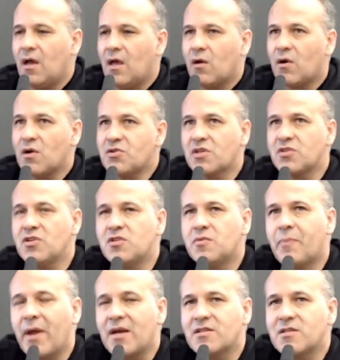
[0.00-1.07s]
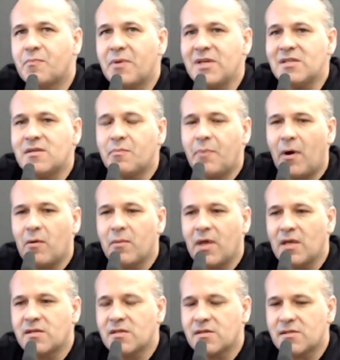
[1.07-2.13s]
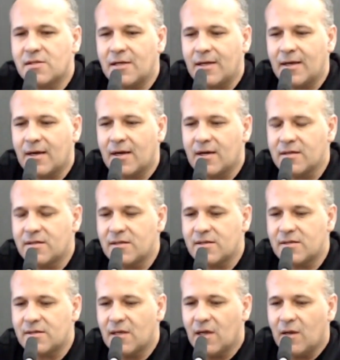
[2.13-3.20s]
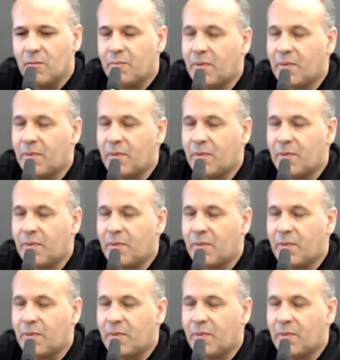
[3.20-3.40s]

Eu acho que a gente perde principalmente assim grandes